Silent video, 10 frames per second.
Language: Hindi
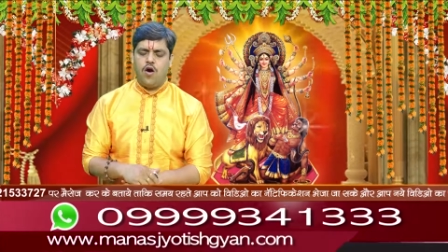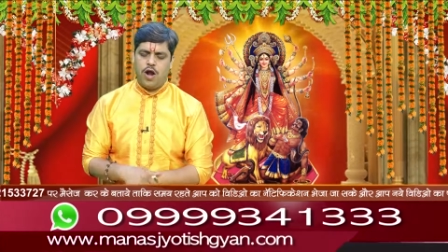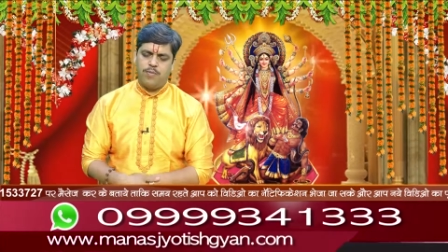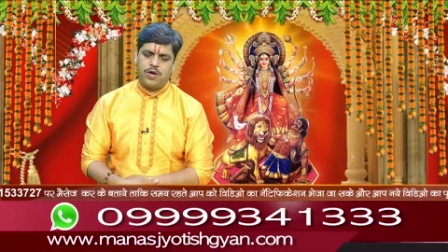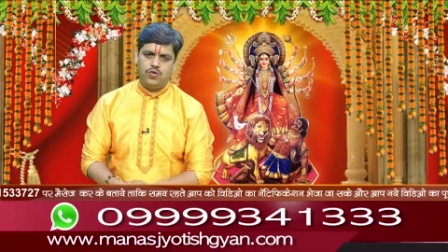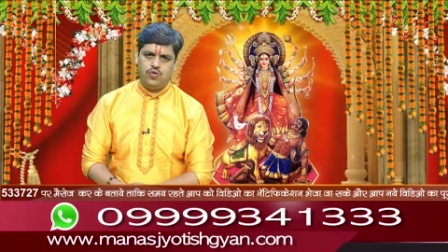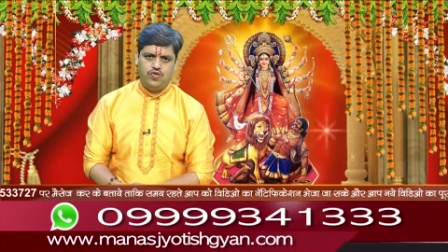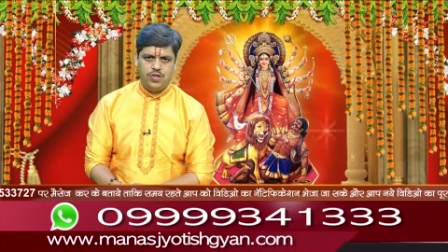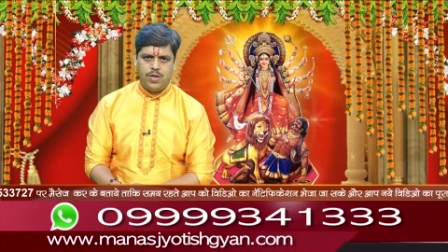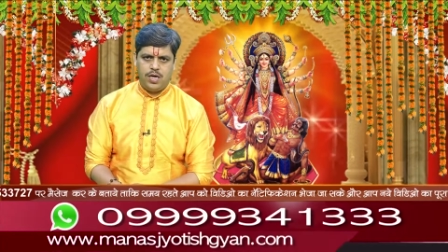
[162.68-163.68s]
और आपका जो
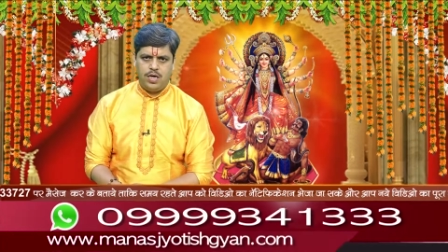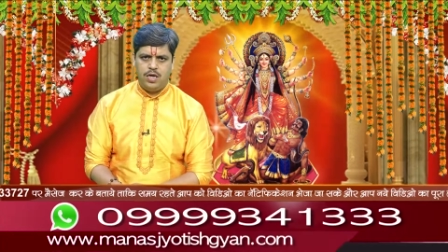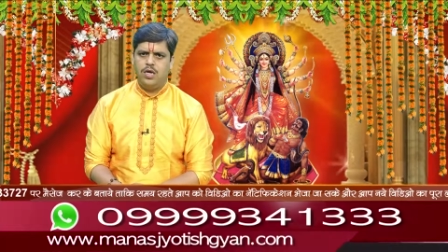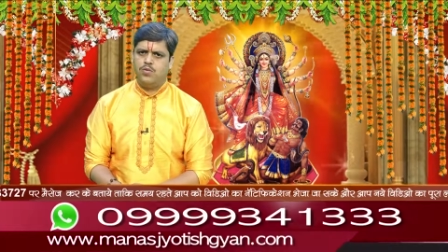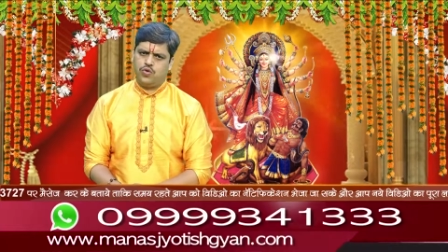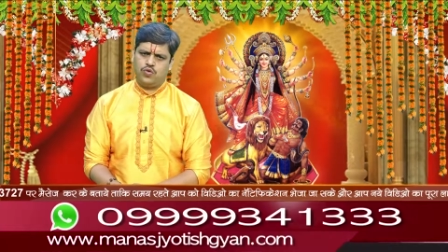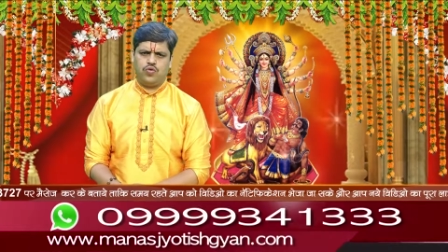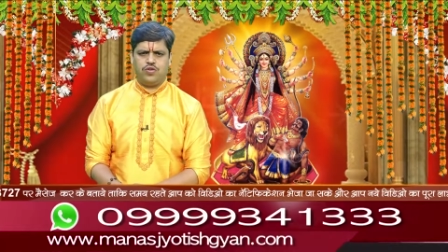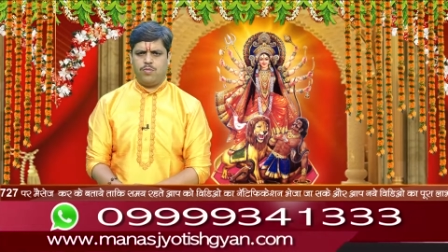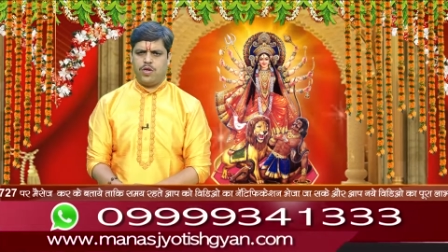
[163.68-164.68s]
जीवन है वो सुख
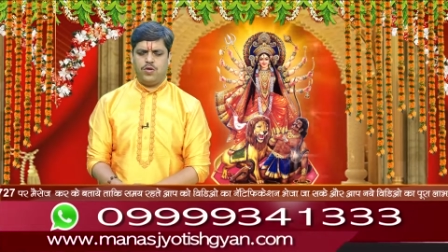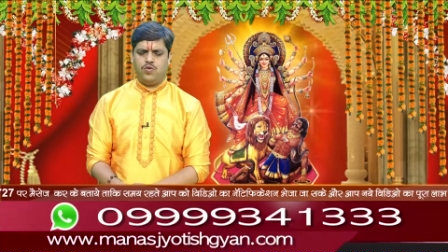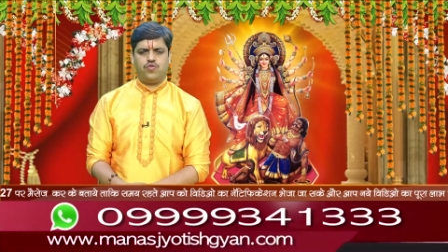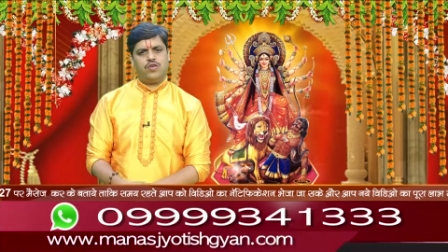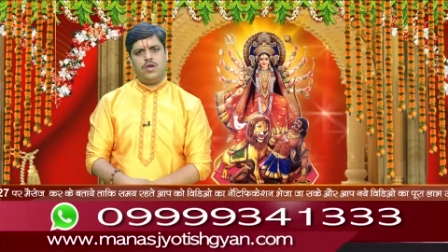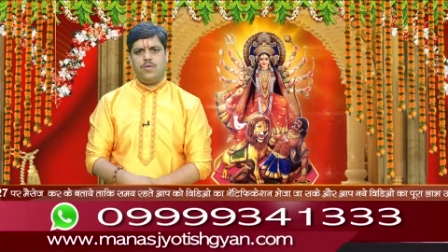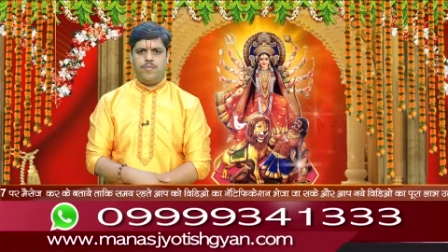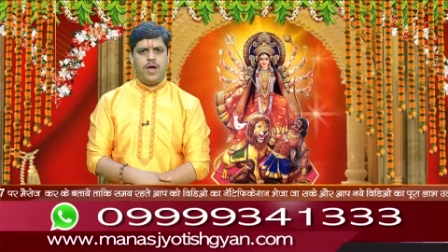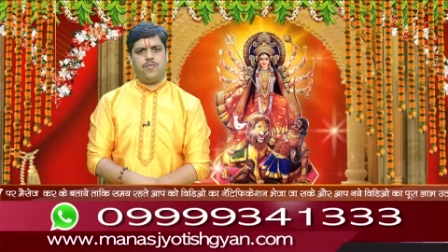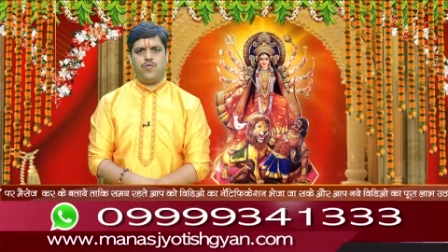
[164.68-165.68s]
समृद्धियों से
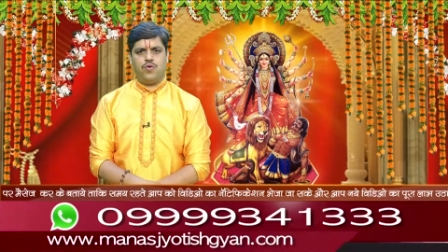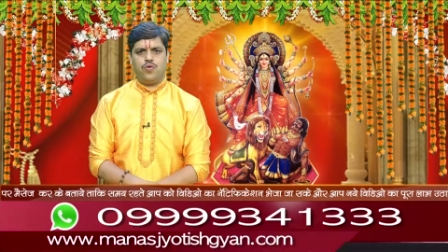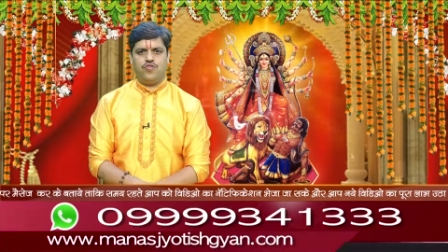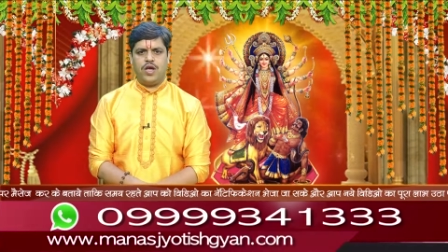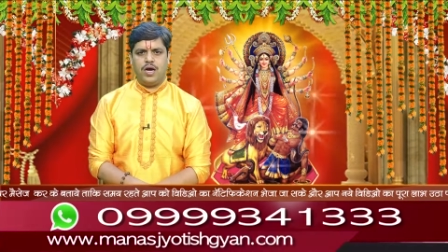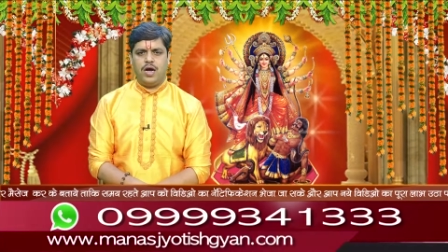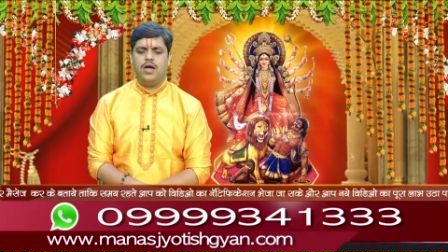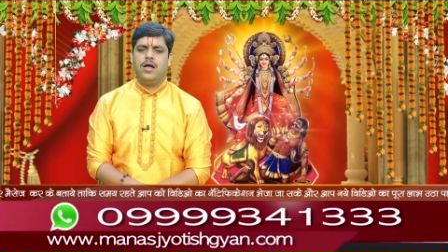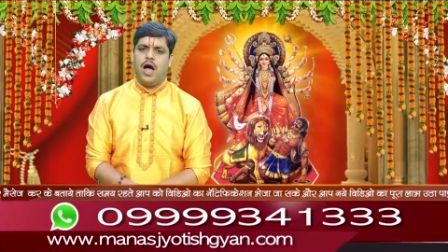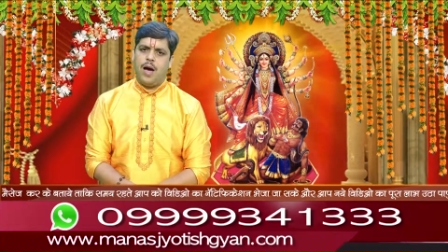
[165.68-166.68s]
परिपूर्ण हो जाएगा
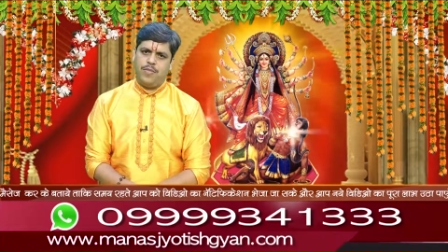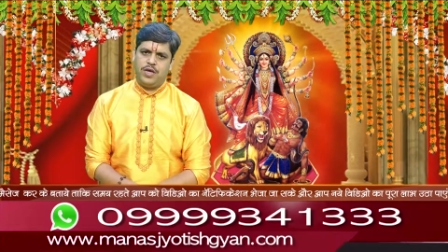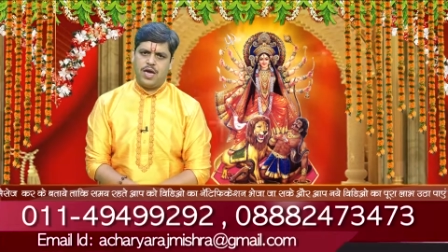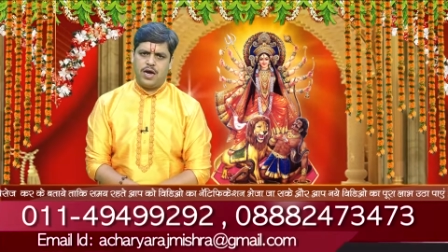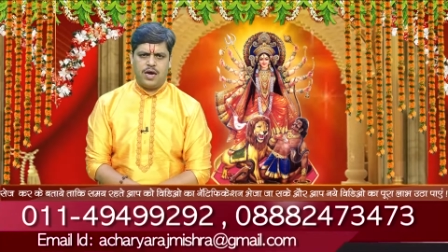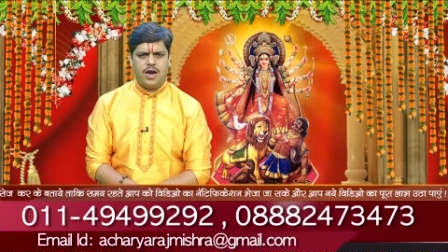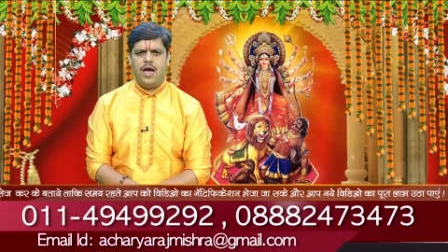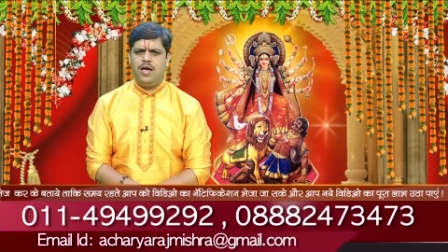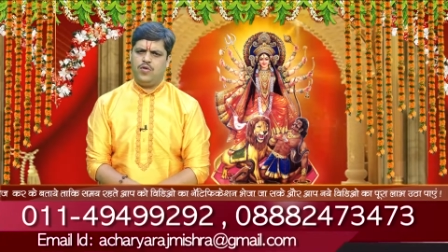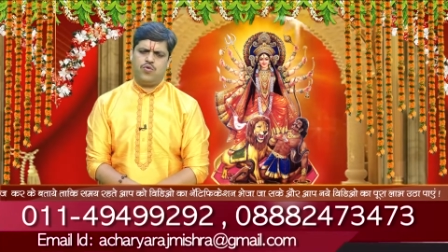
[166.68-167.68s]
आपने क्या करना
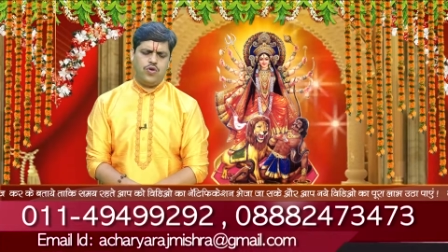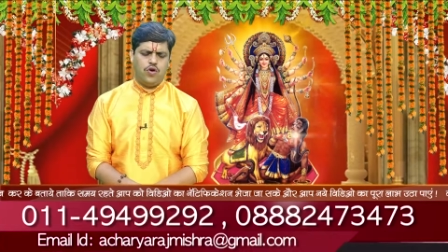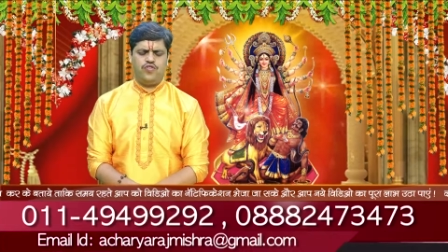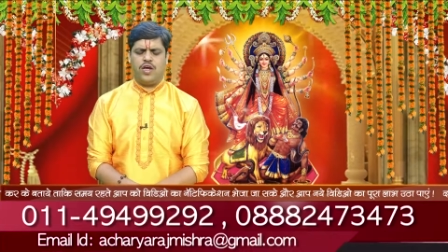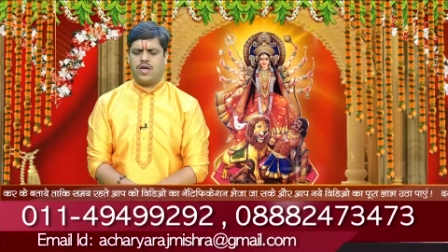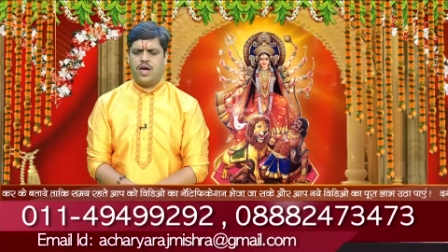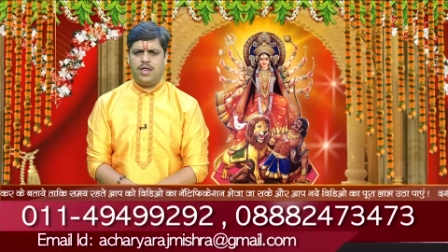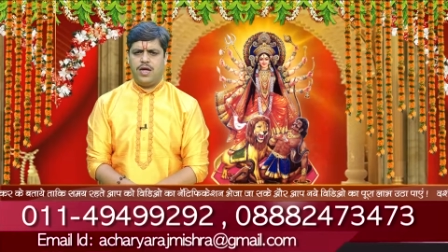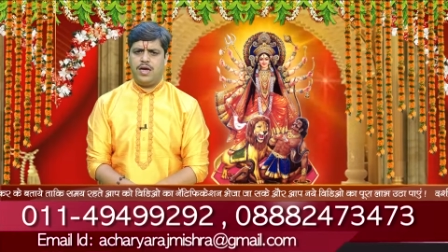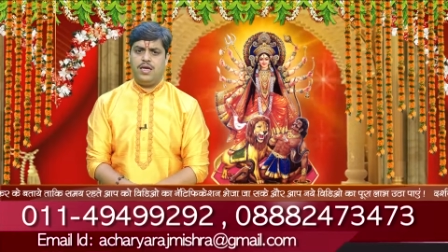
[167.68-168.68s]
है कोई और जानकारी
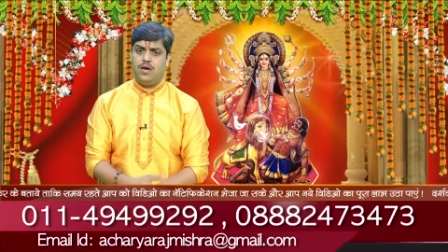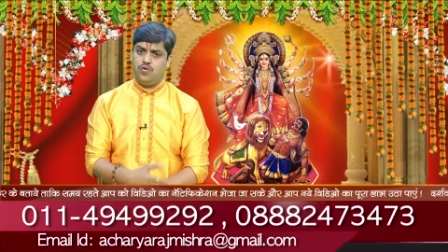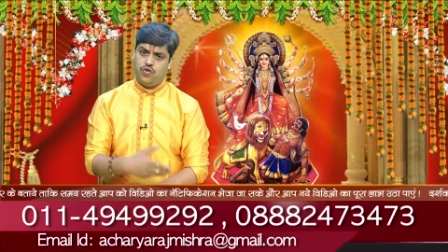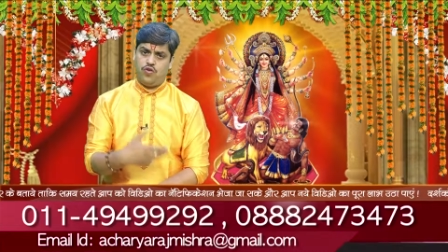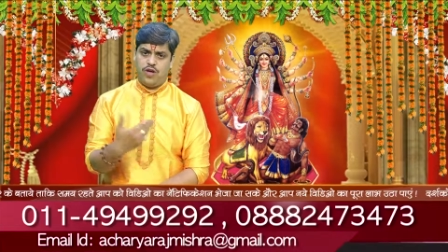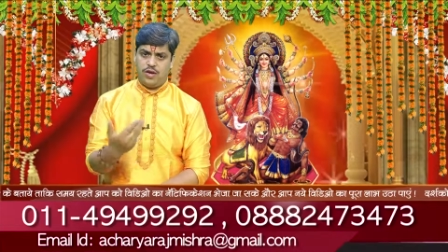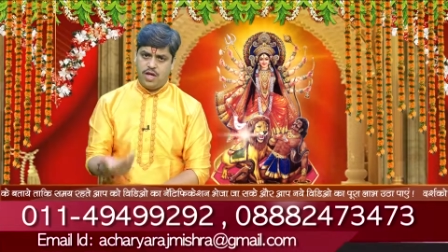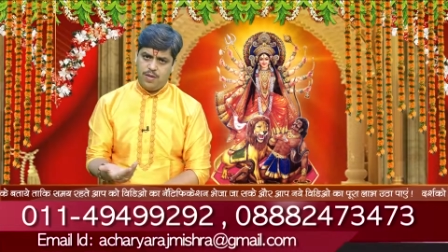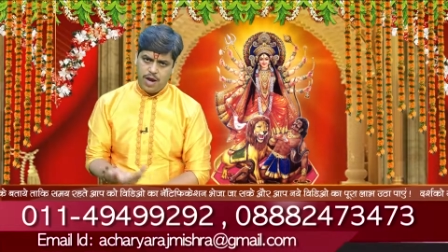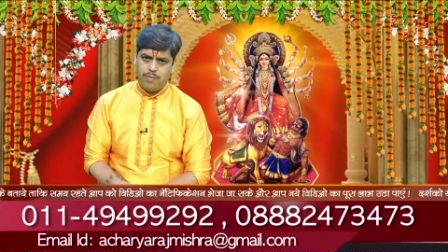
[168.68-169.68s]
रह गई है कुछ और
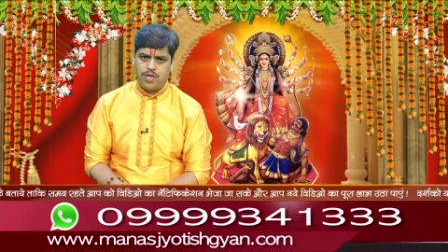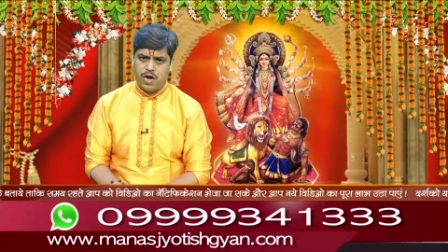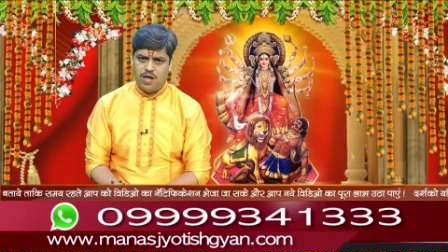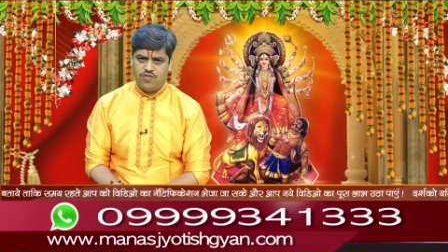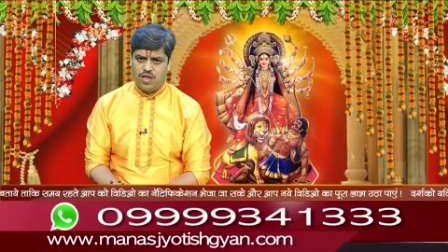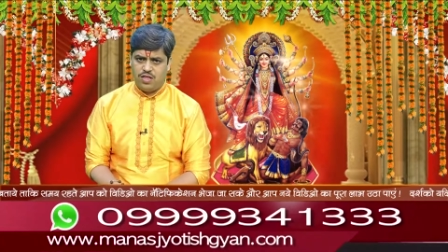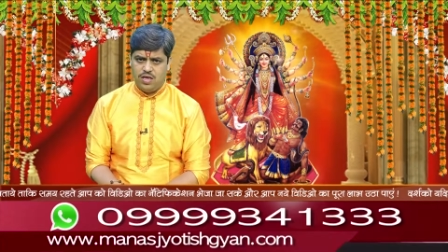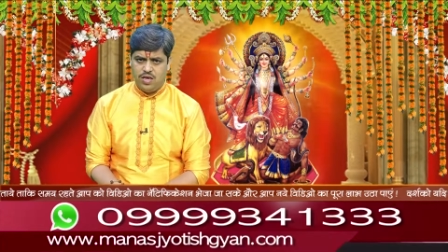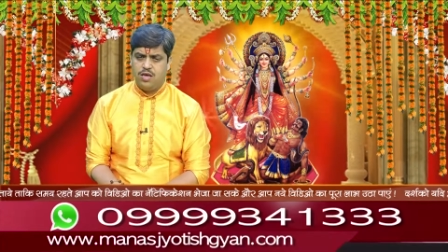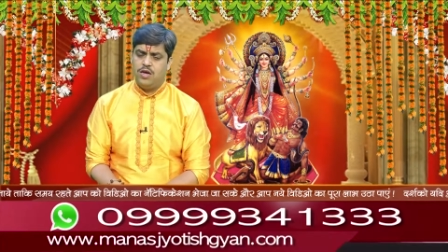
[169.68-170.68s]
जानकारी प्राप्त करना चाहते हैं